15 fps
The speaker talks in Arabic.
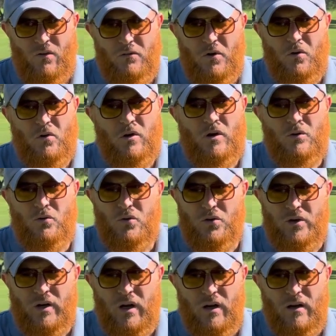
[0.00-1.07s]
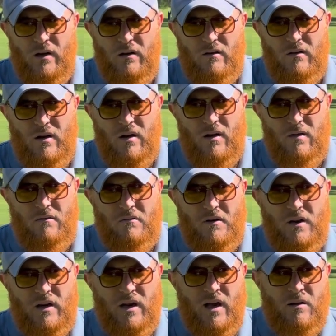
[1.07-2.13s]
في كل الدنيا
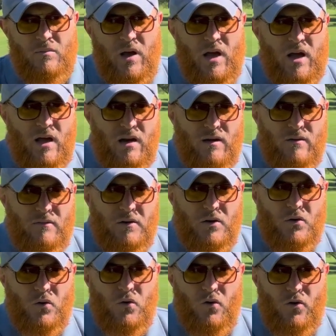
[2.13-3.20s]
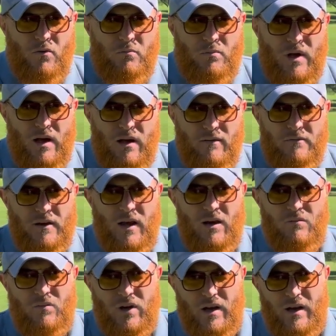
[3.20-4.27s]
في اليابان في أوروبا في
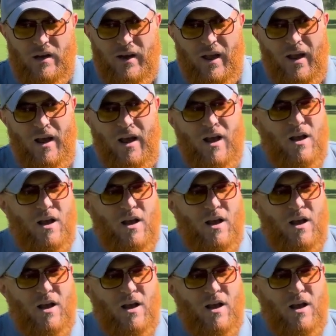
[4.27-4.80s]
أمريكا